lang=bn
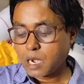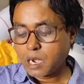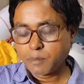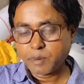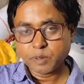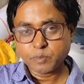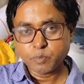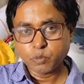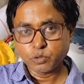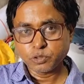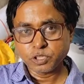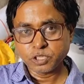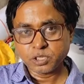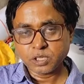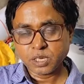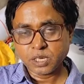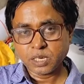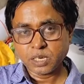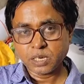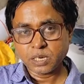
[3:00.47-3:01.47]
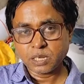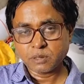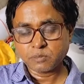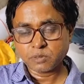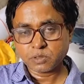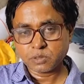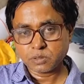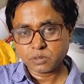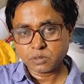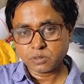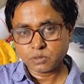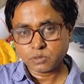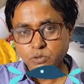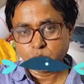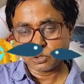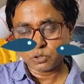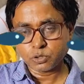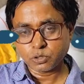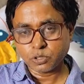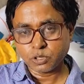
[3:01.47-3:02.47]
আমার প্রতিষ্ঠানের নাম
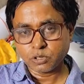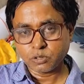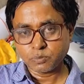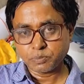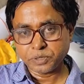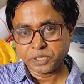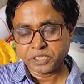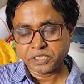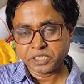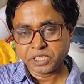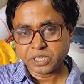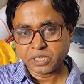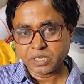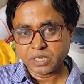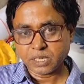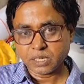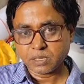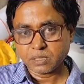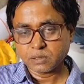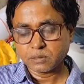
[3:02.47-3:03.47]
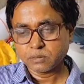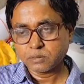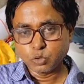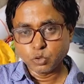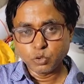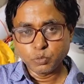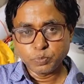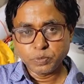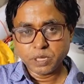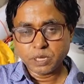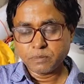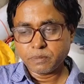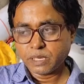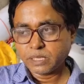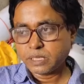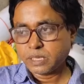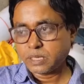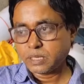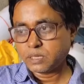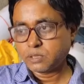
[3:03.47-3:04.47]
সত্যনারায়ণ ফিড সেন্টার জুলপিয়া
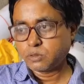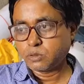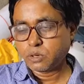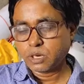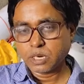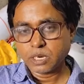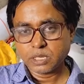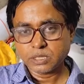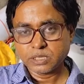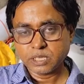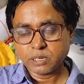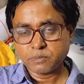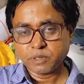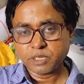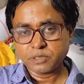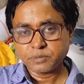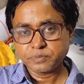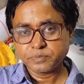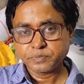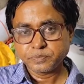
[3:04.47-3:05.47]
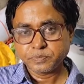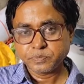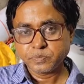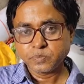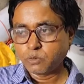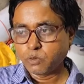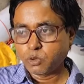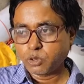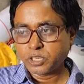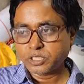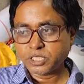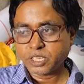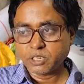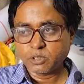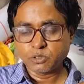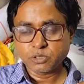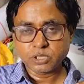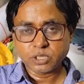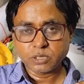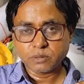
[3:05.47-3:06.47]
বাজারে দোকান আছে আমার লোকেশান
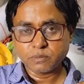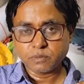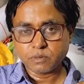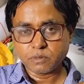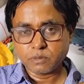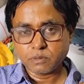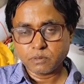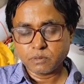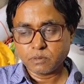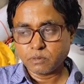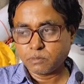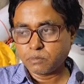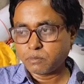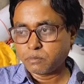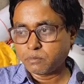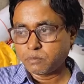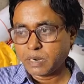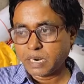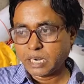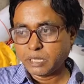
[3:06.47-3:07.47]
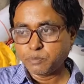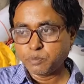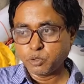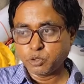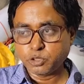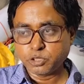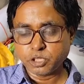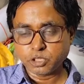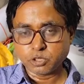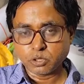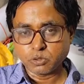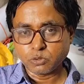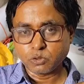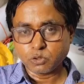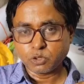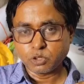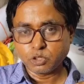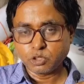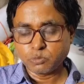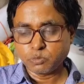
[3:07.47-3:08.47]
হচ্ছে বারাইপুর স্টেশন
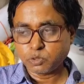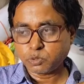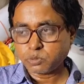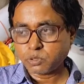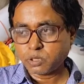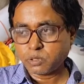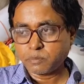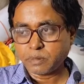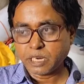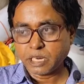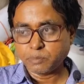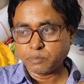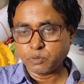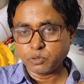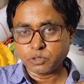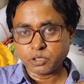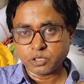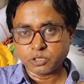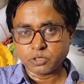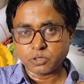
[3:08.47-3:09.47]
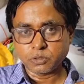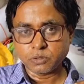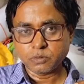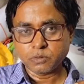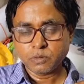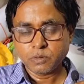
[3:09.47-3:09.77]
দক্ষিণ চব্বিশ পরগনা বারাইপুর স্টেশন